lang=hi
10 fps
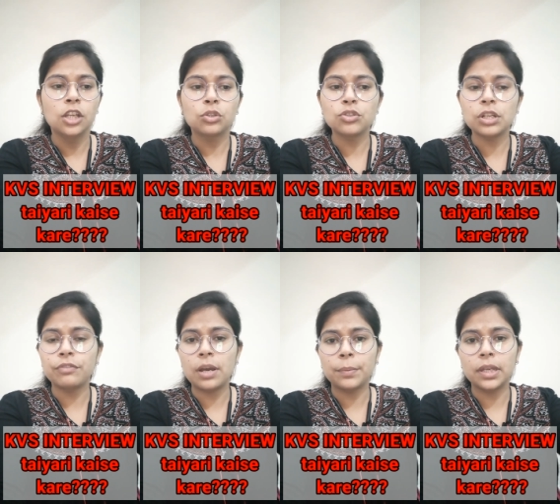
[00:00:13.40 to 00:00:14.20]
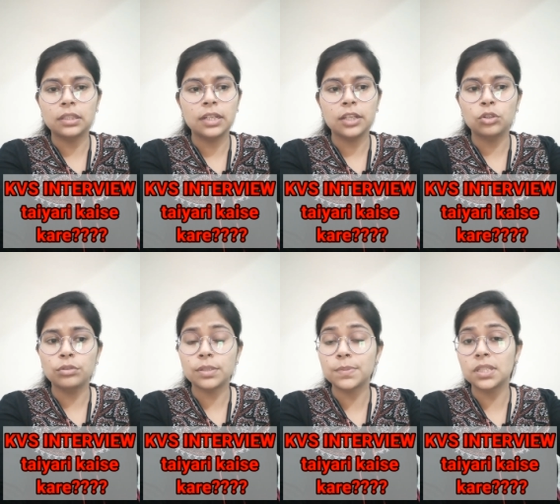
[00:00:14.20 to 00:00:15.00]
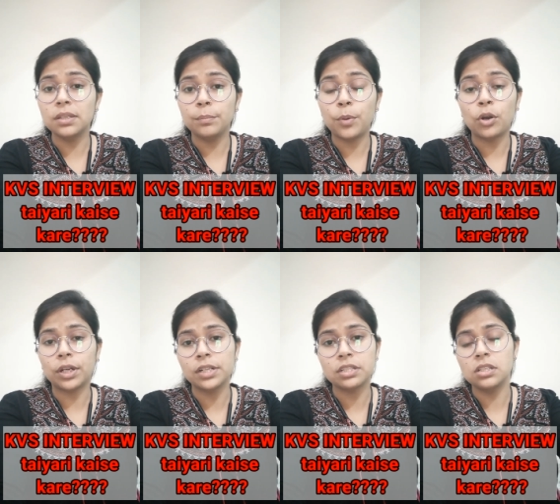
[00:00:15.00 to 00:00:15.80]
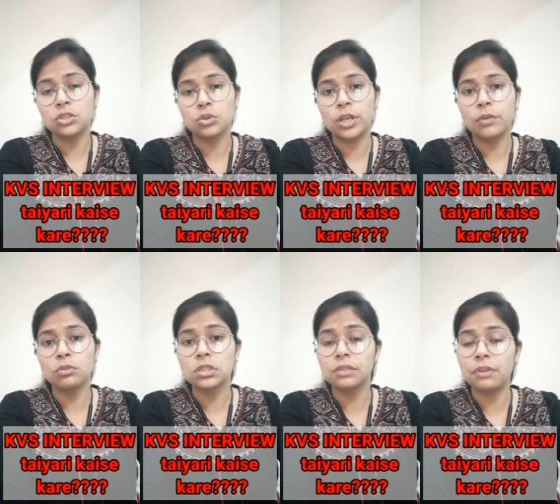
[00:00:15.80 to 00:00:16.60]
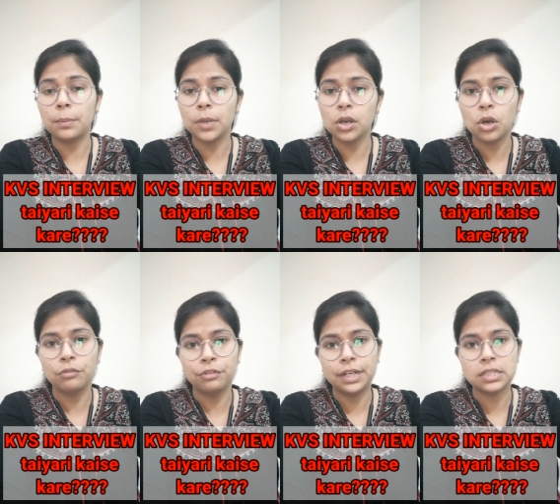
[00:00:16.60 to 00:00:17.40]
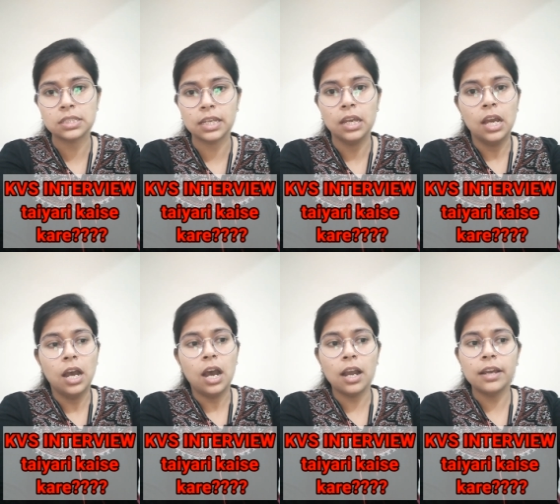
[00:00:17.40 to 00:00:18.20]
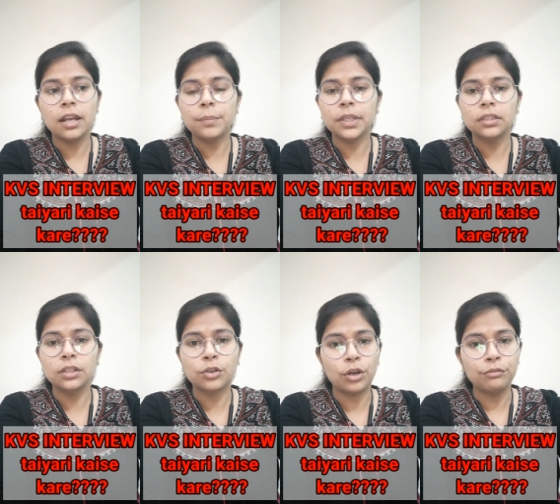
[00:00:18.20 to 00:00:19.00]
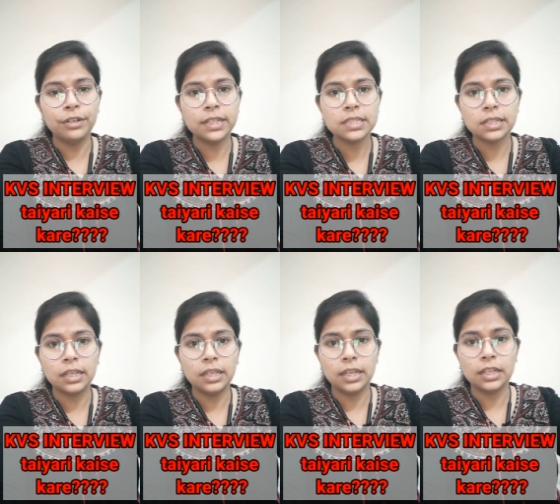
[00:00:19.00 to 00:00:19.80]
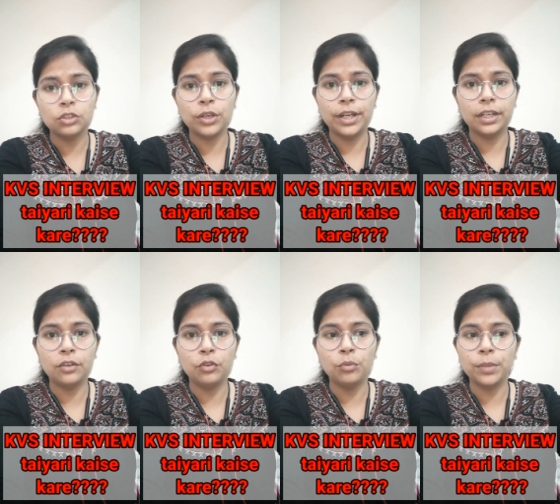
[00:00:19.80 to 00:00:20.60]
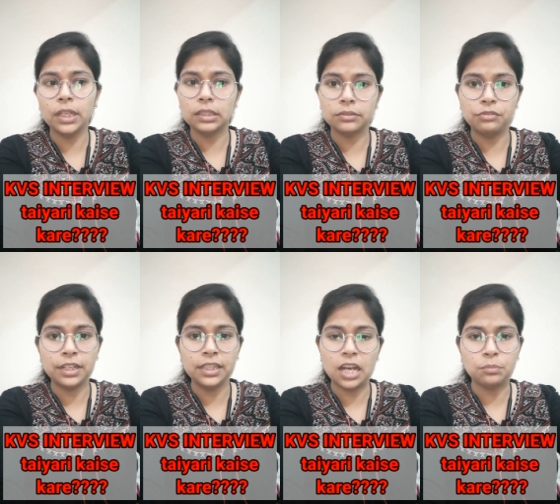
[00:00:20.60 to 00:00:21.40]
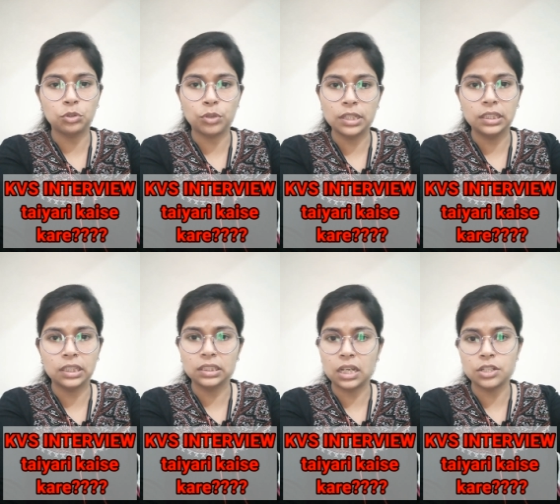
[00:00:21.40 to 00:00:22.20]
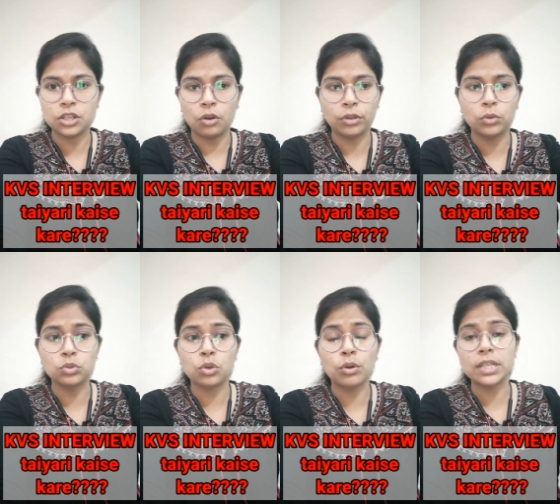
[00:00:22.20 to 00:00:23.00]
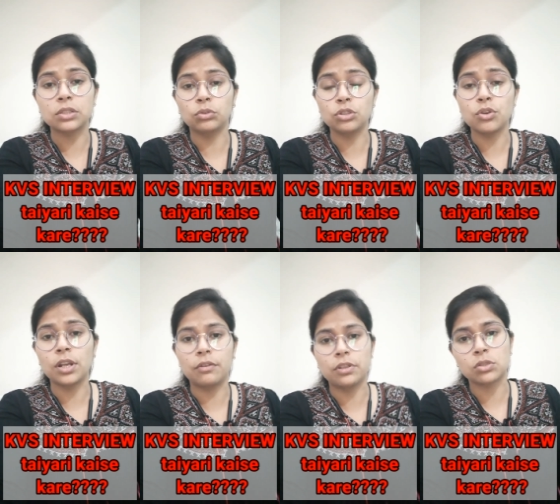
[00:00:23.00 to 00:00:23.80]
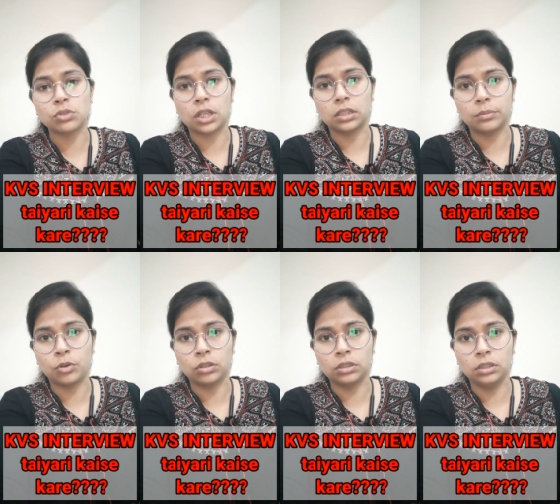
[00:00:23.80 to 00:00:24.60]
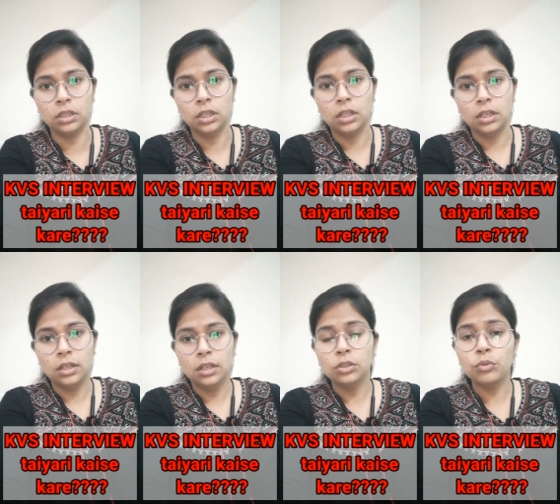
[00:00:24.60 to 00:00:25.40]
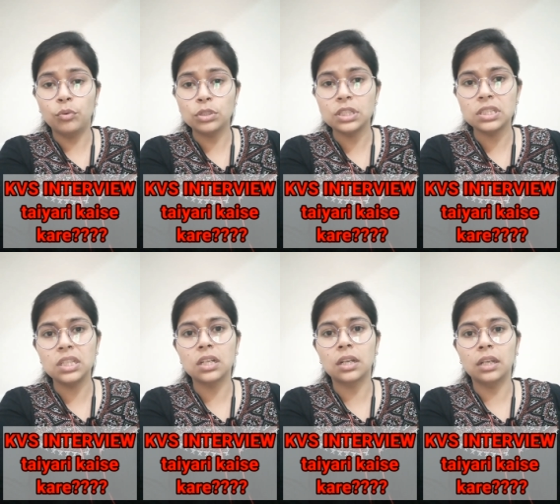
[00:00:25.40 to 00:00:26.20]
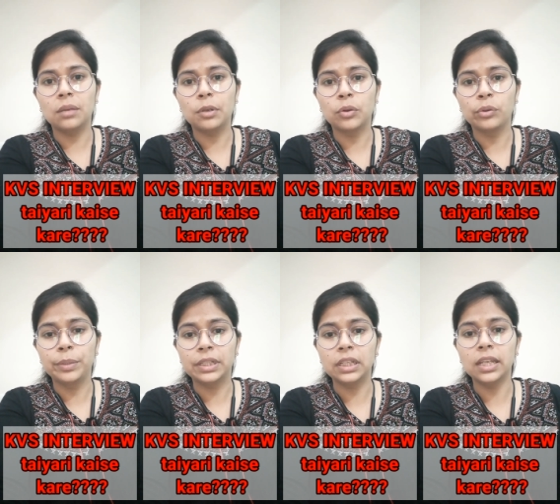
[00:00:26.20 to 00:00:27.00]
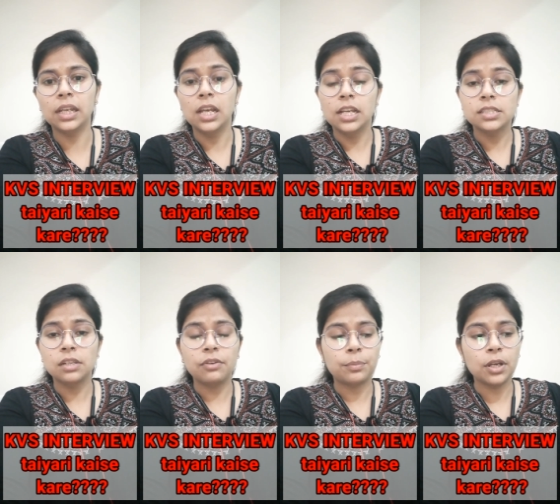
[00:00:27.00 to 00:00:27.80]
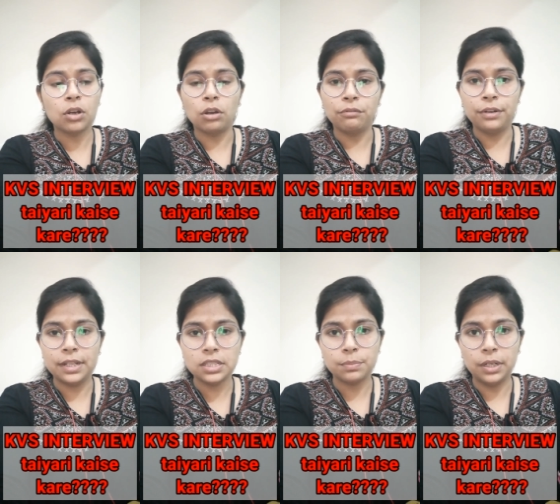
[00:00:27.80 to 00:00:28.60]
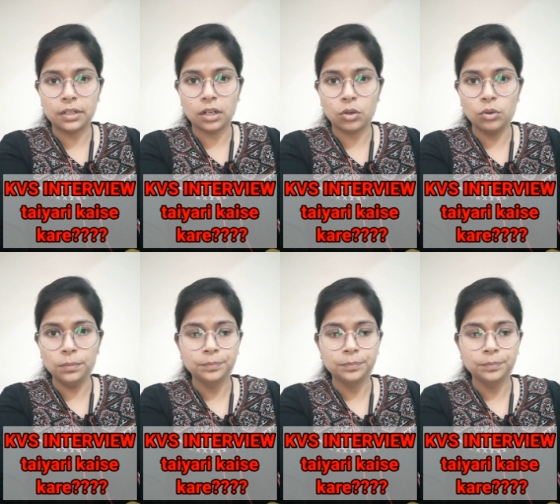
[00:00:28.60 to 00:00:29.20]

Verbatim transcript: तो सिर्फ आपके अंदर एक तो सबसे इम्पॉर्टेंट चीज़ जो है वो सिर्फ आपका कॉन्फिडेंस है अगर आपके अंदर कॉन्फिडेंस नहीं है ना तो इंटरव्यू में वहीं आप थोड़ा दिक्कत कर जाओगे कुछ लोग ऐसे होते हैं जो नर्वस हो जाते हैं बहुत ही तो वो चीज़ नहीं करनी है बिल्कुल भी ठीक है सिर्फ अपना कॉन्फिडेंस बिल्ड रखो